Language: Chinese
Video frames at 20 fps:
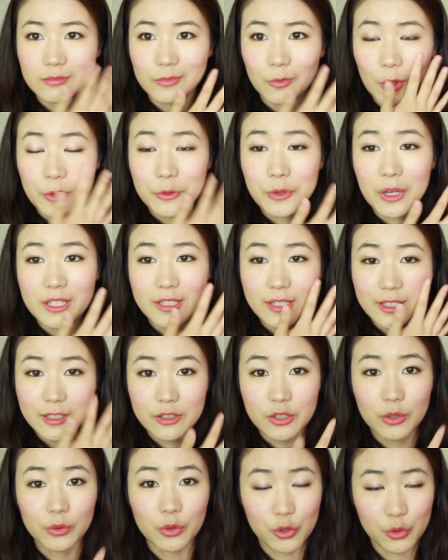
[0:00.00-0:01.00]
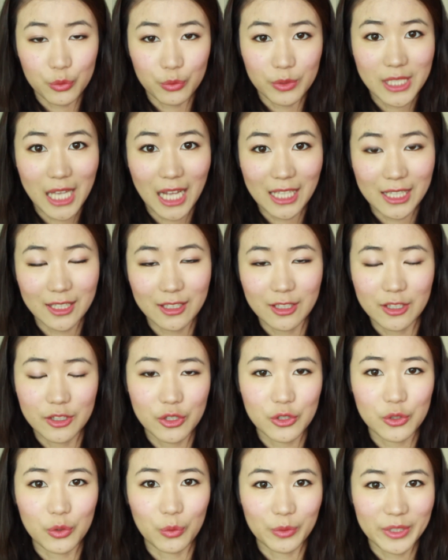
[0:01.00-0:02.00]
完全经受得住夏天的
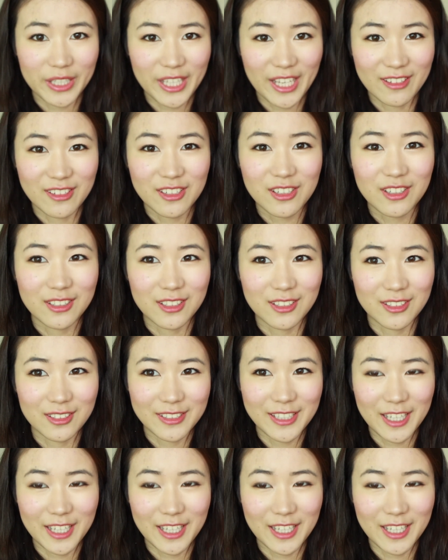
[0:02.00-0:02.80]
这种炎热的、